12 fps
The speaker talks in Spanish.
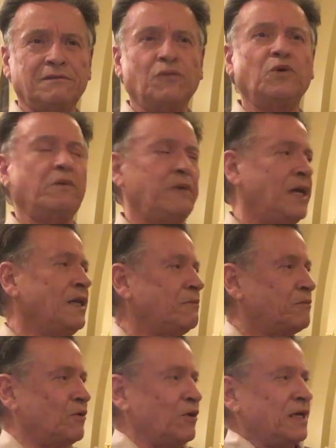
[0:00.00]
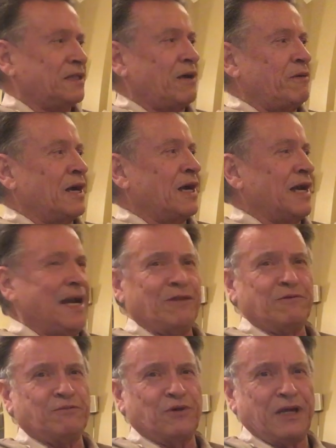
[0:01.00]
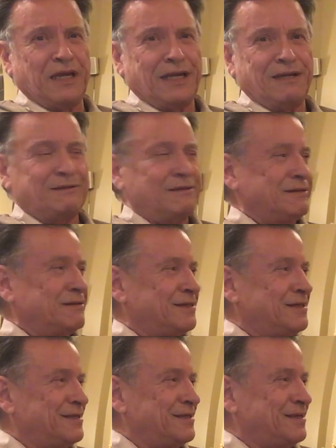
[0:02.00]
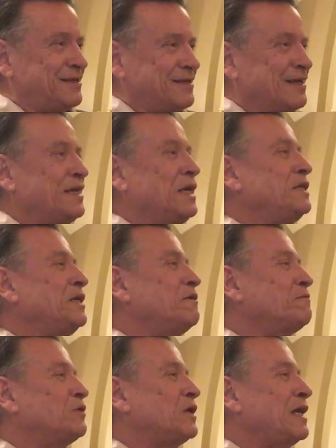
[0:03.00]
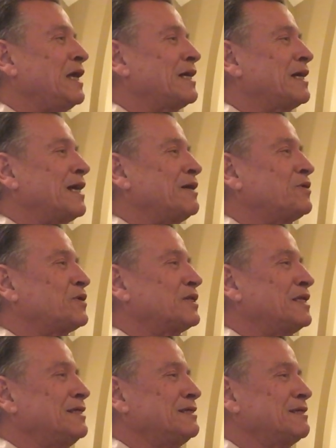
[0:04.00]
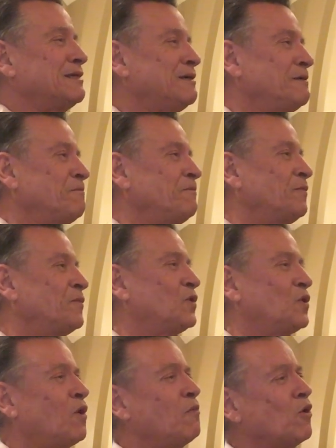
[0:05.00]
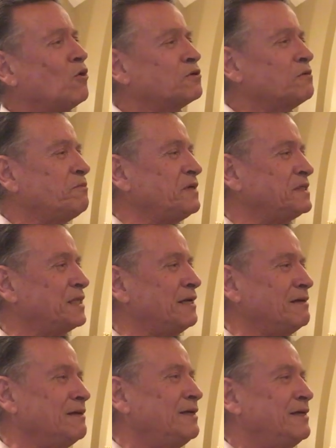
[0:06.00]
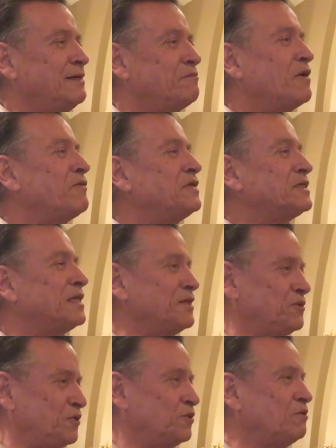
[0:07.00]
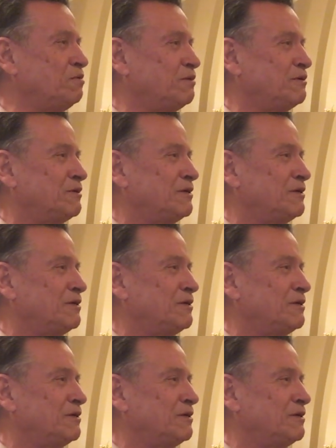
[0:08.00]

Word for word: Muy bien, pero ya te habían ganado por allá. ¿Quién dijo por allá Hernán Cortés? ¿Cómo lo supiste? Me viste en YouTube.